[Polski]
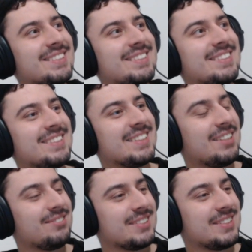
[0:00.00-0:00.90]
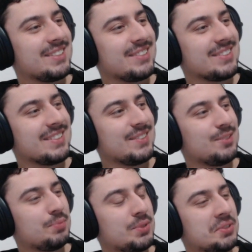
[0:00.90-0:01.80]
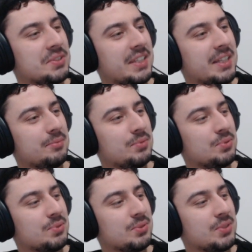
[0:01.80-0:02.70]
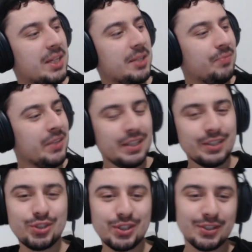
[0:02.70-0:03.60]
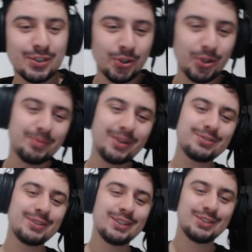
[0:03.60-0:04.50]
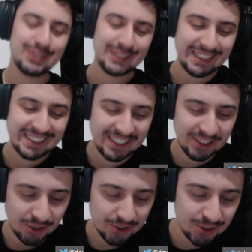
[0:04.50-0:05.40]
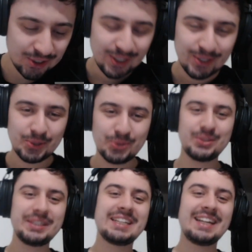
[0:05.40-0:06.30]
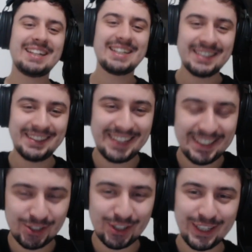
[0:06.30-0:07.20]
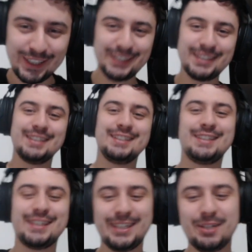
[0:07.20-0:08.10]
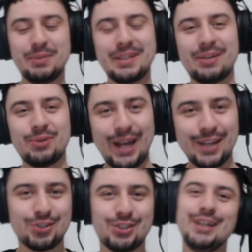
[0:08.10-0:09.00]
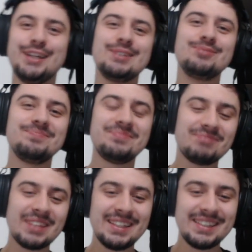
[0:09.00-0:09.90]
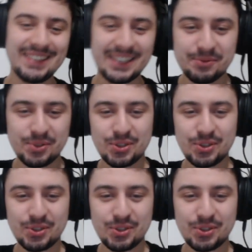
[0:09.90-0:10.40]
e, ciekawe, gdzieś to kiedyś przeczytałem czy usłyszałem, że Korobow to jest taki gość, który gra D4, tak jakby grał E4. Nie wiem, czy